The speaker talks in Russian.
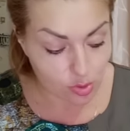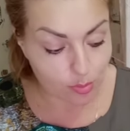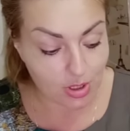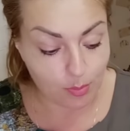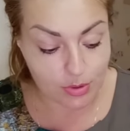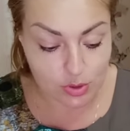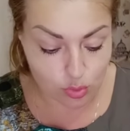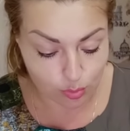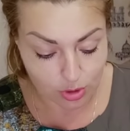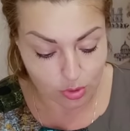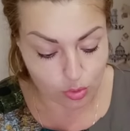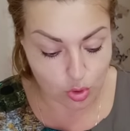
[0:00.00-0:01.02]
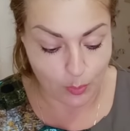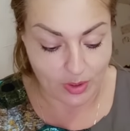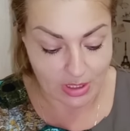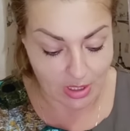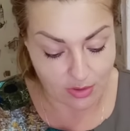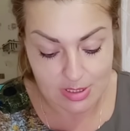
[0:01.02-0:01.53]
Он мне безумно тоже
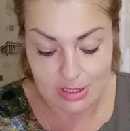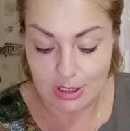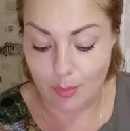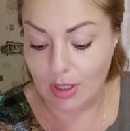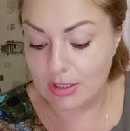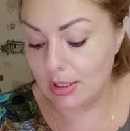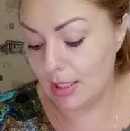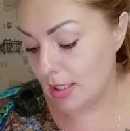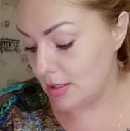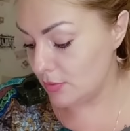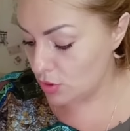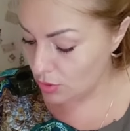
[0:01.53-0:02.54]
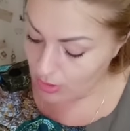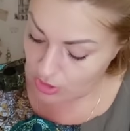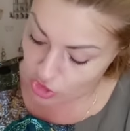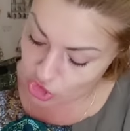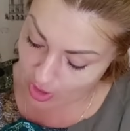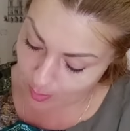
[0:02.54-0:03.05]
понравился на модели, девчонки,
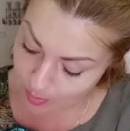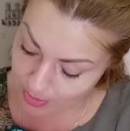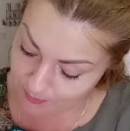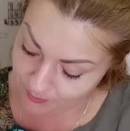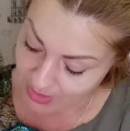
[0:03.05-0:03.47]
джемпер.